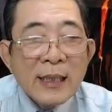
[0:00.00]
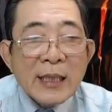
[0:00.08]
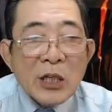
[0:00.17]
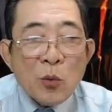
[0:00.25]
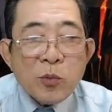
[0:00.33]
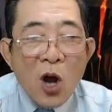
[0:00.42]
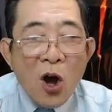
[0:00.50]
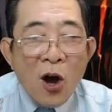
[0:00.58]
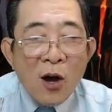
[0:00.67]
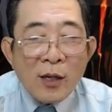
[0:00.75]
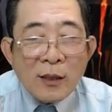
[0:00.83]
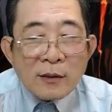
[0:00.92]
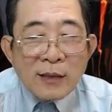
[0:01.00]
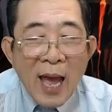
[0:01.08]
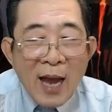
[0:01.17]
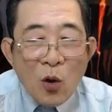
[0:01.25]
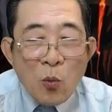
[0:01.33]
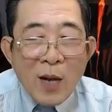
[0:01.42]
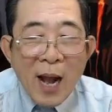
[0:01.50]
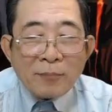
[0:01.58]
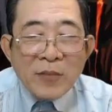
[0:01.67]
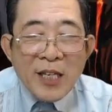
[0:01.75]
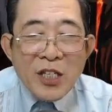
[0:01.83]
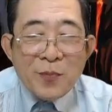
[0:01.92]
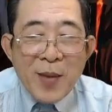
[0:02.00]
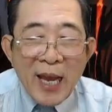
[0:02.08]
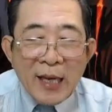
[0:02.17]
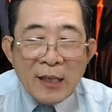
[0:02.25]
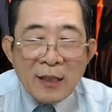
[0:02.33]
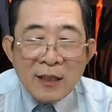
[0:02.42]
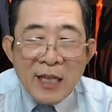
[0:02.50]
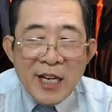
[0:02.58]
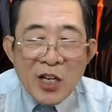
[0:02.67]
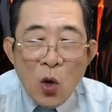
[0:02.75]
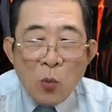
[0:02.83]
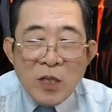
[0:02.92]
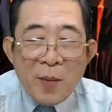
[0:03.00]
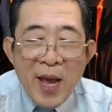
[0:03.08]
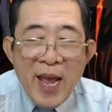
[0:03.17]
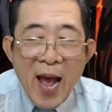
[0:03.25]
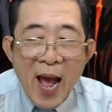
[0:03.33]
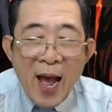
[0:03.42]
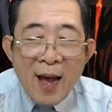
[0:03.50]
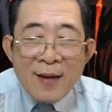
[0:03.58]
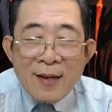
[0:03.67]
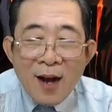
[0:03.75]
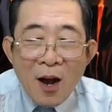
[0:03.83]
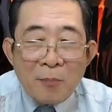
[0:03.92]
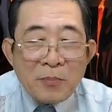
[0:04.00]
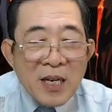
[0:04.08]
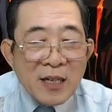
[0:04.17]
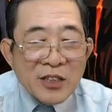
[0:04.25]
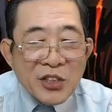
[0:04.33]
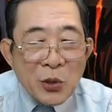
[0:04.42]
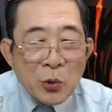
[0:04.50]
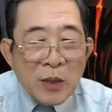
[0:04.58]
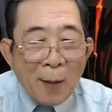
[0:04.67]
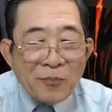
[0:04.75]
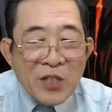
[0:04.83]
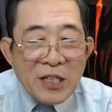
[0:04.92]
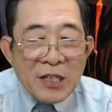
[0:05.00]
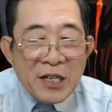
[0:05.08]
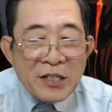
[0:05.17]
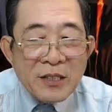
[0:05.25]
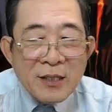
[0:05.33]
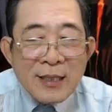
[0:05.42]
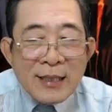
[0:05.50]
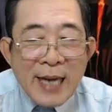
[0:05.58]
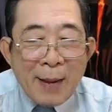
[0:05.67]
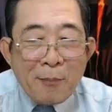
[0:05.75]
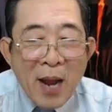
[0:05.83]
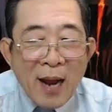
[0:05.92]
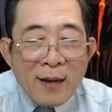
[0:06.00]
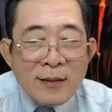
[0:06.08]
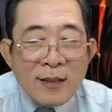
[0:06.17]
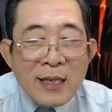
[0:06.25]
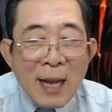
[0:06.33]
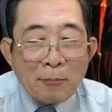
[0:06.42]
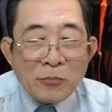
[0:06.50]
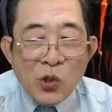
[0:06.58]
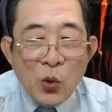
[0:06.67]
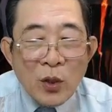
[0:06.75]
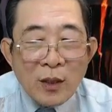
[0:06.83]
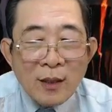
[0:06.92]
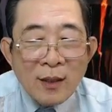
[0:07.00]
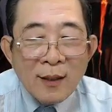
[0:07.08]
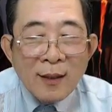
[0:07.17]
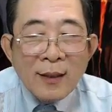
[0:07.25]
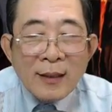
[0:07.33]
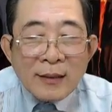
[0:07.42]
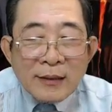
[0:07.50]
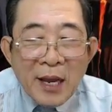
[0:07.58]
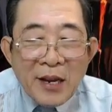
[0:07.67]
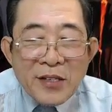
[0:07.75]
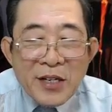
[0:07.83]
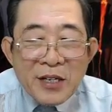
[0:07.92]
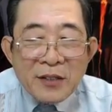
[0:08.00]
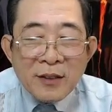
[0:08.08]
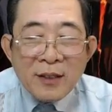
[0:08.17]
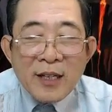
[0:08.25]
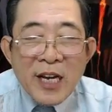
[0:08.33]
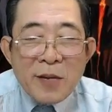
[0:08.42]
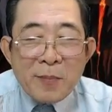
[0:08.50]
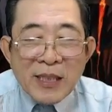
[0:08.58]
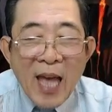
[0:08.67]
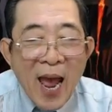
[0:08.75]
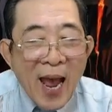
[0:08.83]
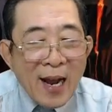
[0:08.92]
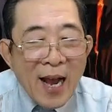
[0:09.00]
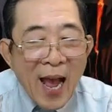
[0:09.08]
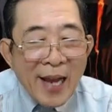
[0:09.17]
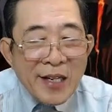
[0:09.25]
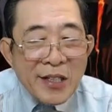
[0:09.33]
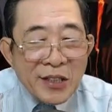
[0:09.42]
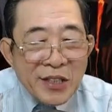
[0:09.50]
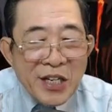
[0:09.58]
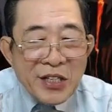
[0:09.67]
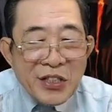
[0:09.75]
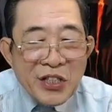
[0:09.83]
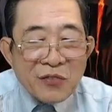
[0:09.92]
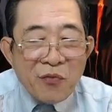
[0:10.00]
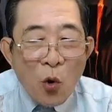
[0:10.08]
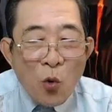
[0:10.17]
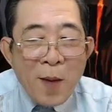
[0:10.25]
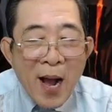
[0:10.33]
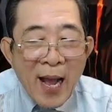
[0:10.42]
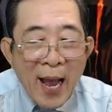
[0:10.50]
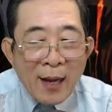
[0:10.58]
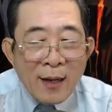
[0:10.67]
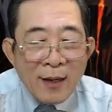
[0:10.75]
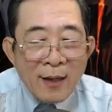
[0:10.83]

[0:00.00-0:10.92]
Lúc đó, ta cũng cảm thấy như vậy, liền cùng với bệ hạ, hợp lực sưu tập chứng cứ, đem hắn cầm xuống. Thế nhưng, khi mà ta hăng hái đi dương phủ bắt hắn,